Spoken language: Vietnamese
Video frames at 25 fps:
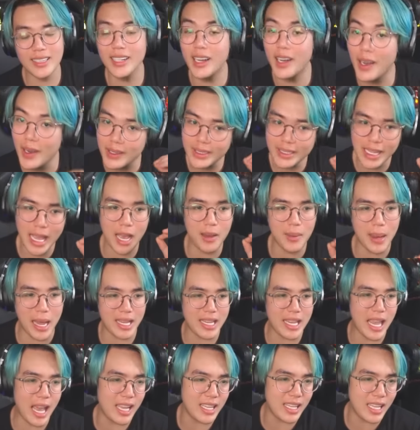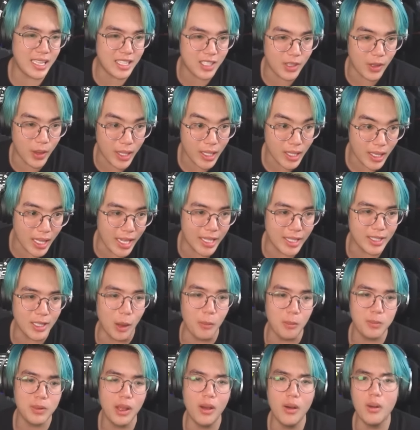Được nha các bạn nha Dịch chuyển liên
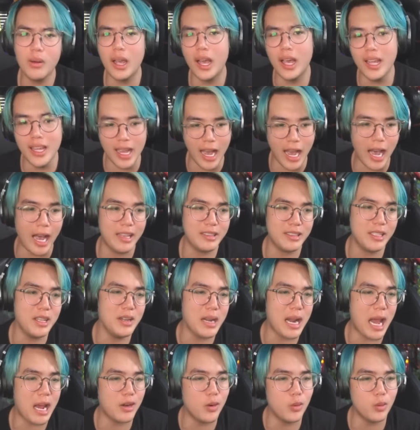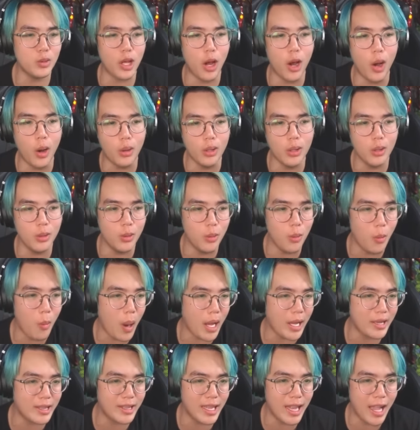tục luôn Y hệt như Naruto luôn
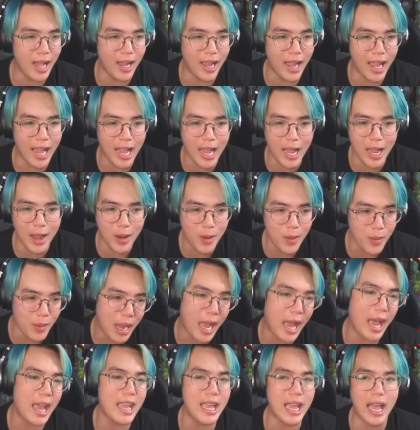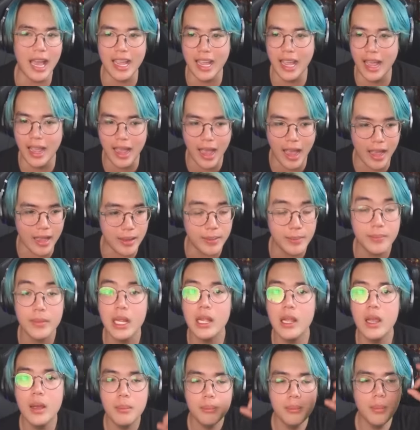What the hell Hay hay hay hay
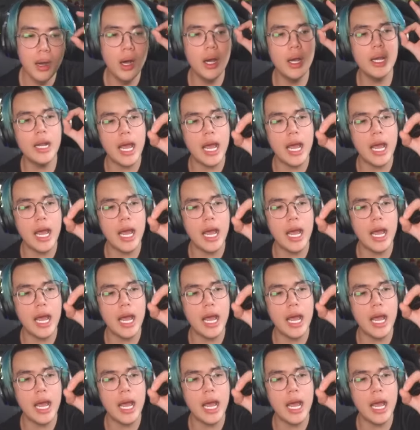10